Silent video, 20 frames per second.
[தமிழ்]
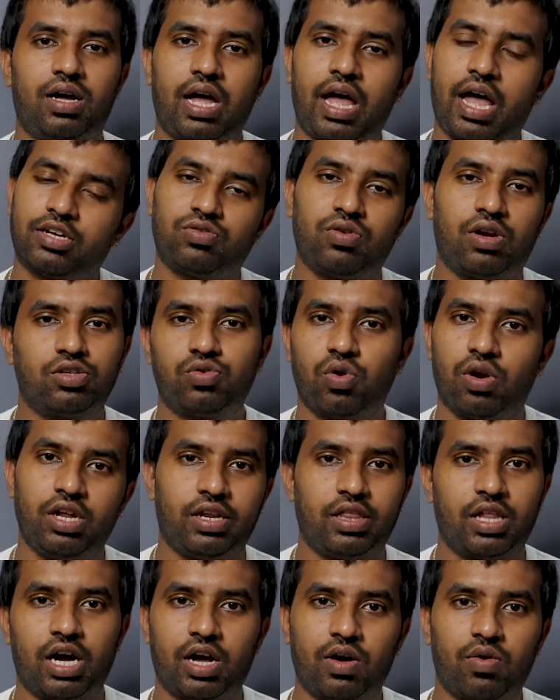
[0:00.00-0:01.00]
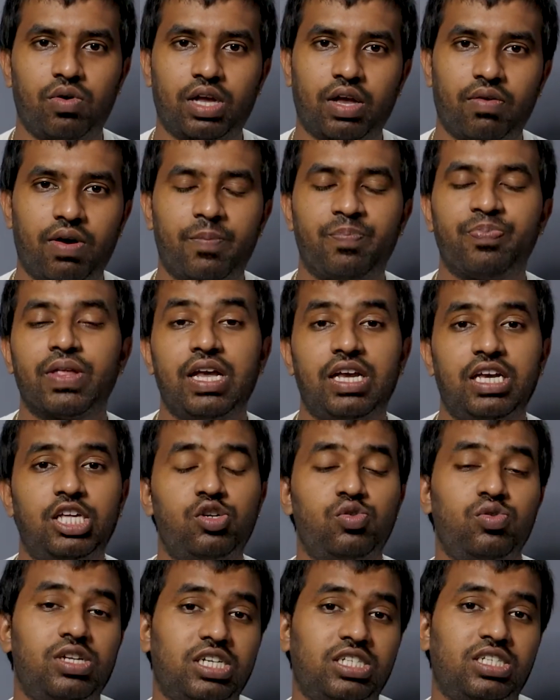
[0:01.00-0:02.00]
ஆக்சுவலா சொல்லியிருந்தாங்க ஓகேவா
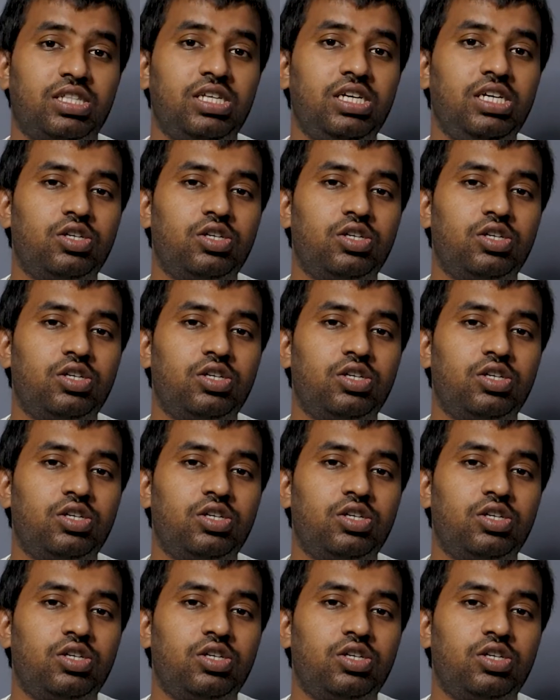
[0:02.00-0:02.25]
இருபது லட்சத்தி